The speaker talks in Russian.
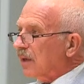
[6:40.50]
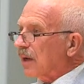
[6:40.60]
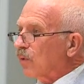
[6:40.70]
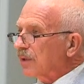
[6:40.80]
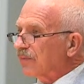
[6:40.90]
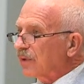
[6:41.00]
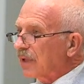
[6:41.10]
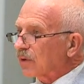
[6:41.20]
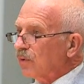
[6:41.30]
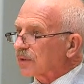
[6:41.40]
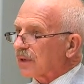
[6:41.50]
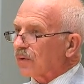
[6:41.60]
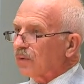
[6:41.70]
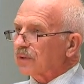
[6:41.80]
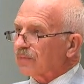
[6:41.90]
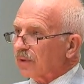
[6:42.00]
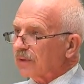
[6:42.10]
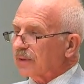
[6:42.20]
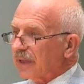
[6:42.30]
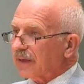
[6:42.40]
какой твой народ, какое твое
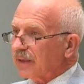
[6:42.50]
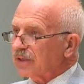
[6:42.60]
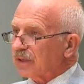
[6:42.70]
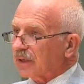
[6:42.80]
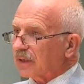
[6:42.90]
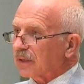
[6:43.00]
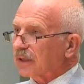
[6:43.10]
наречие,